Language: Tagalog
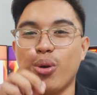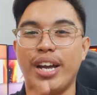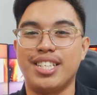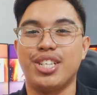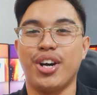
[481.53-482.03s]

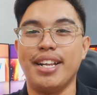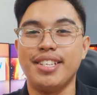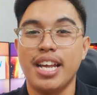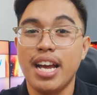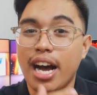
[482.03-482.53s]

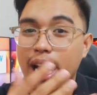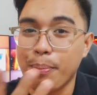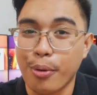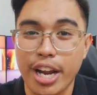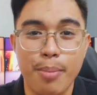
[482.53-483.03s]
questions, ay
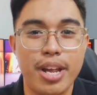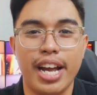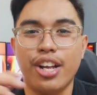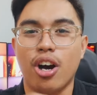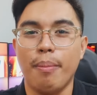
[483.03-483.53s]
pwede mo yung
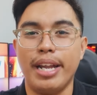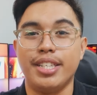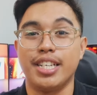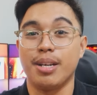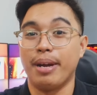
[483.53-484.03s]
i-comment dyan sa